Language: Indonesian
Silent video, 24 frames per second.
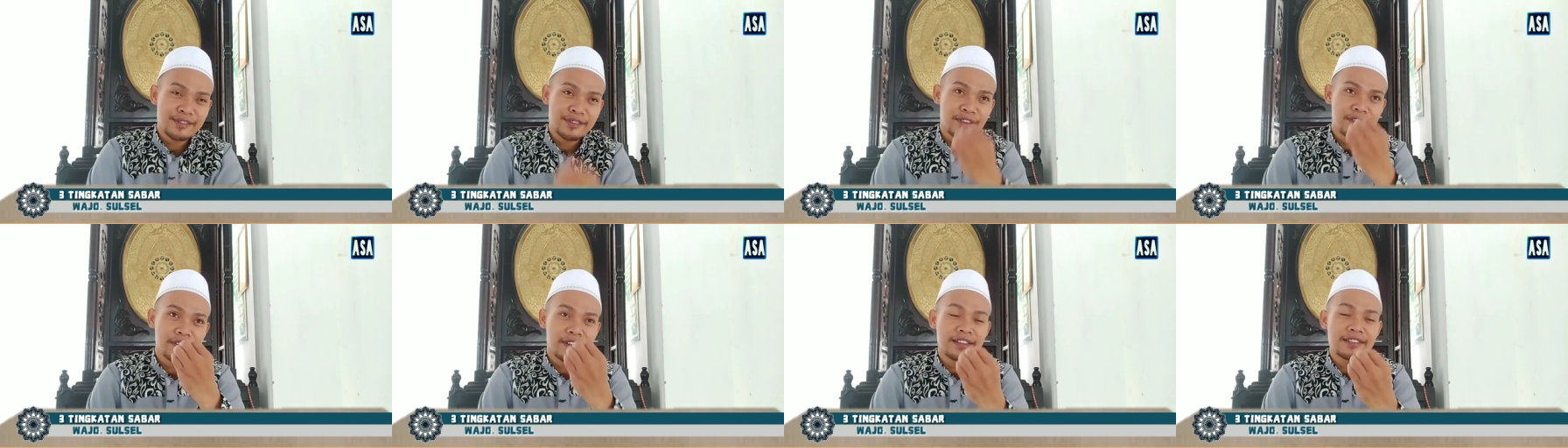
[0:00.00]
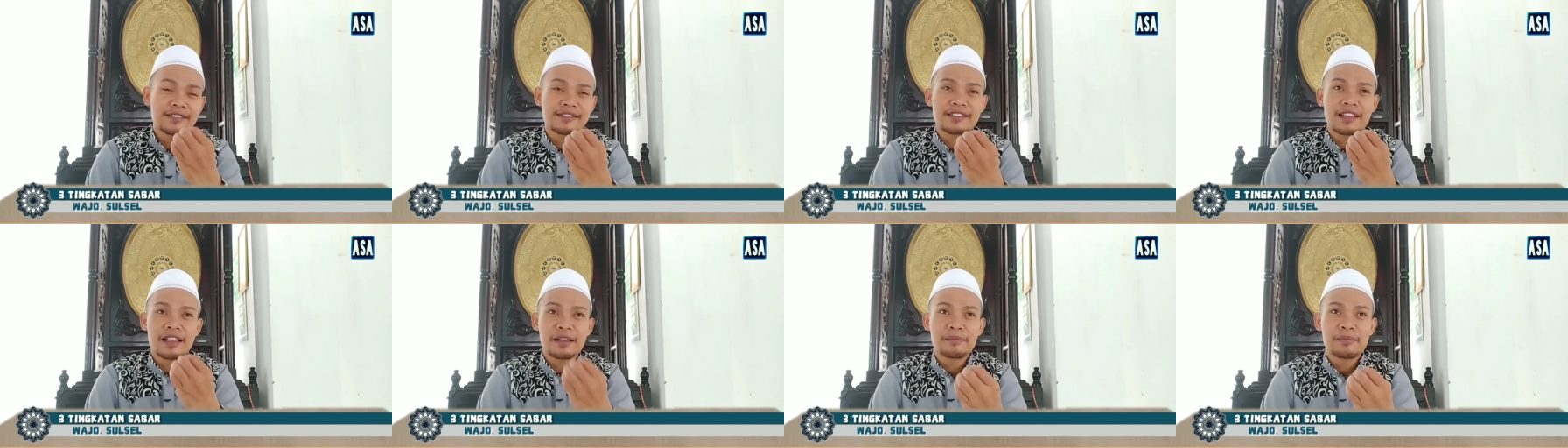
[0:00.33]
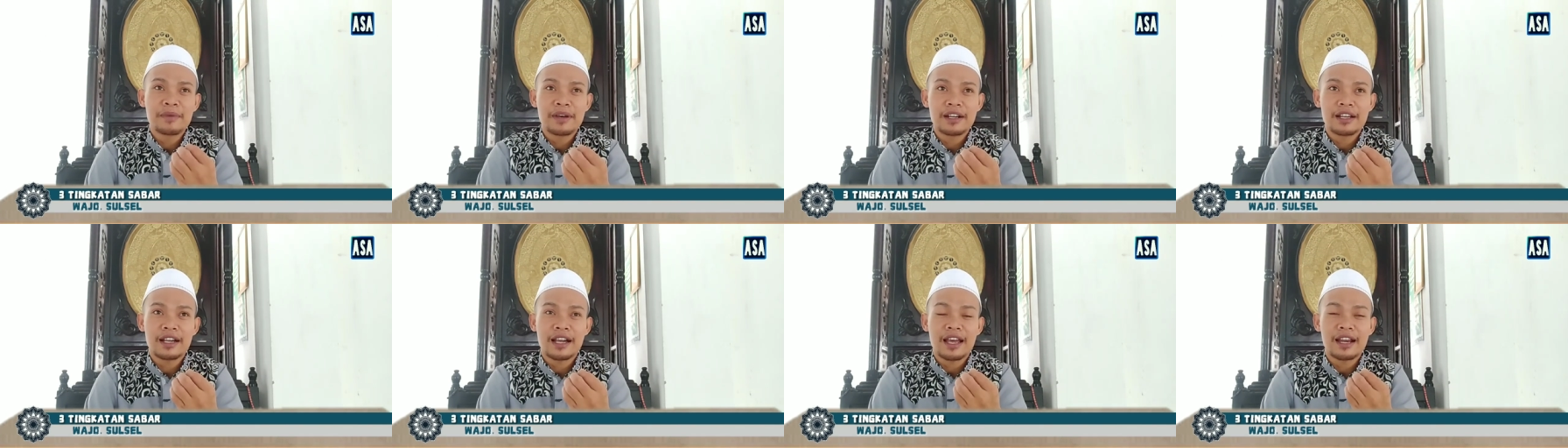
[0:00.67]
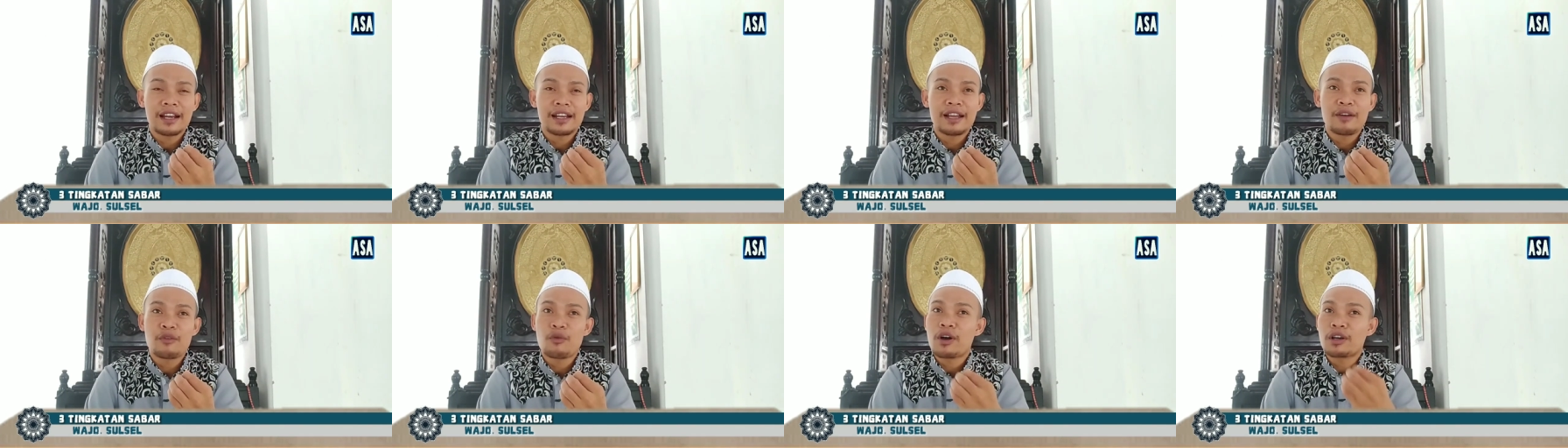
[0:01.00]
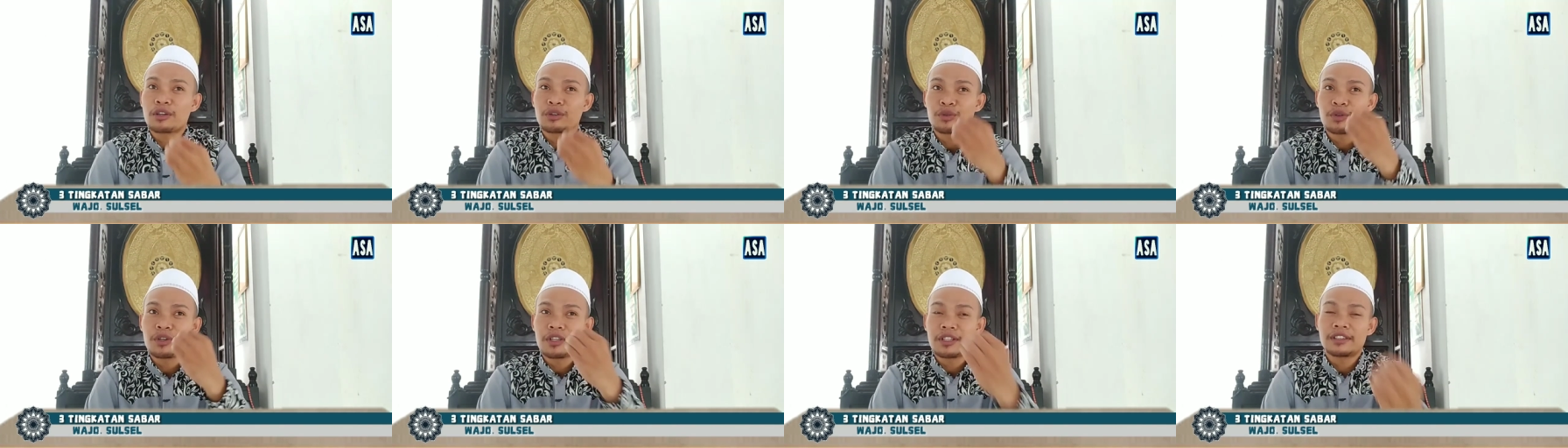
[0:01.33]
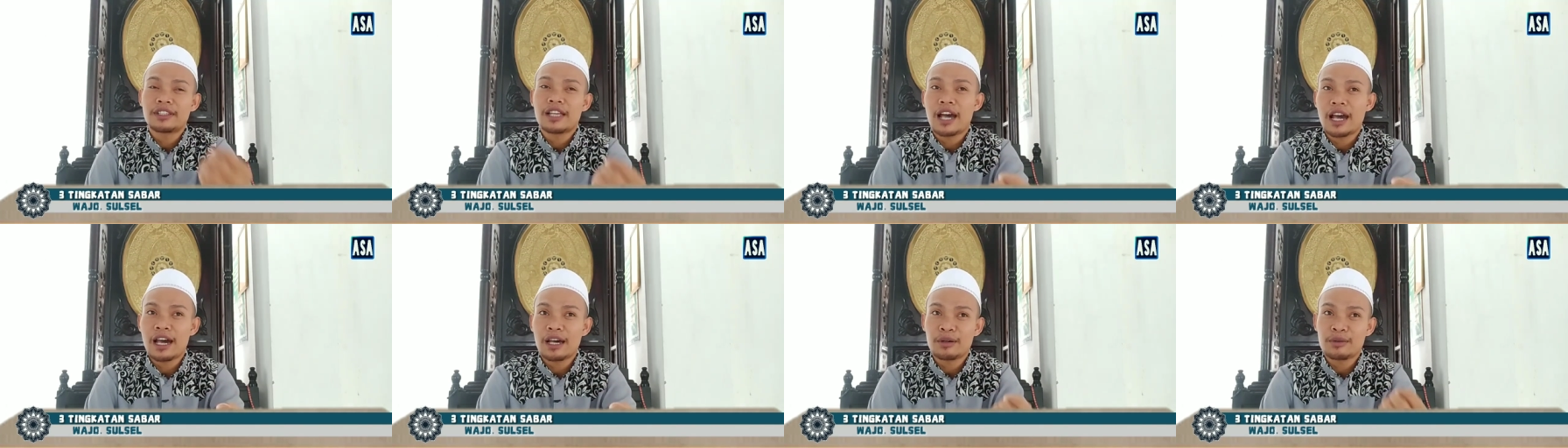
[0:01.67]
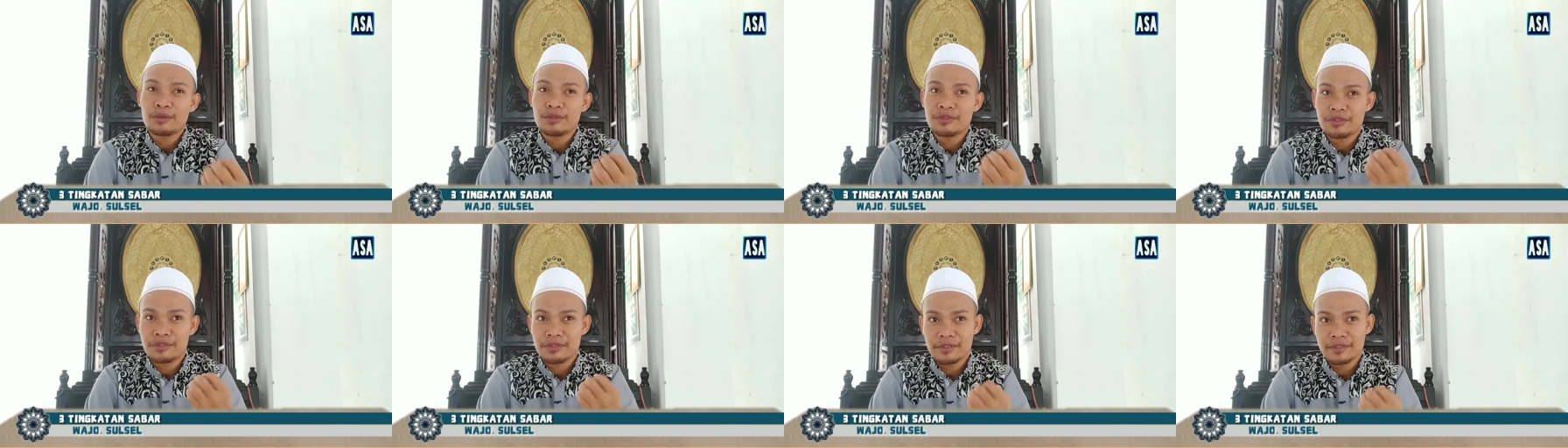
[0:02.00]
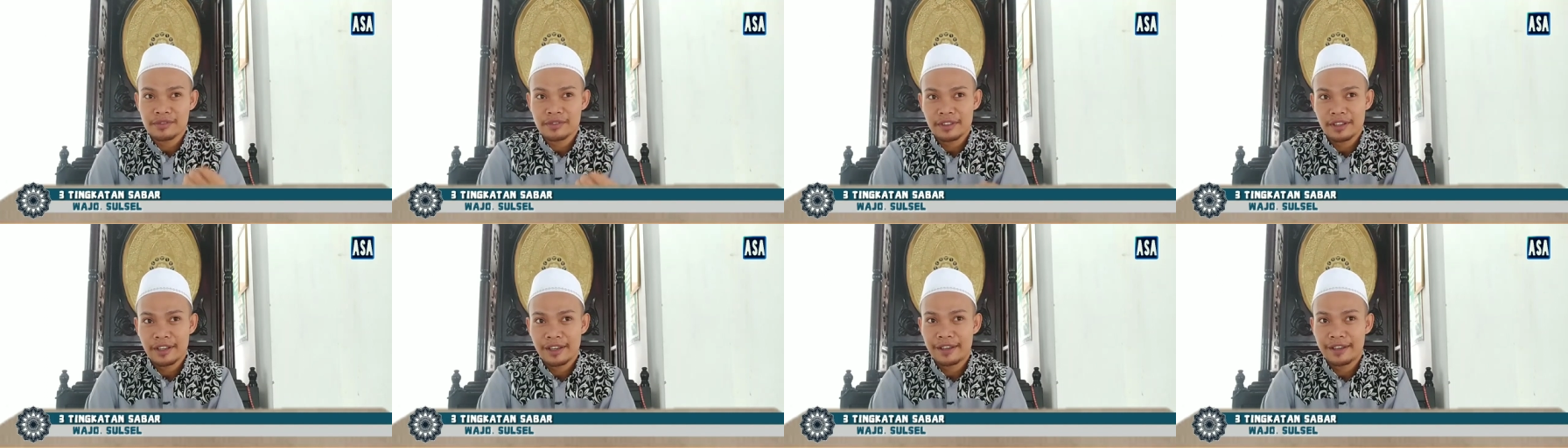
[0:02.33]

salat sabar karena waktu kita harus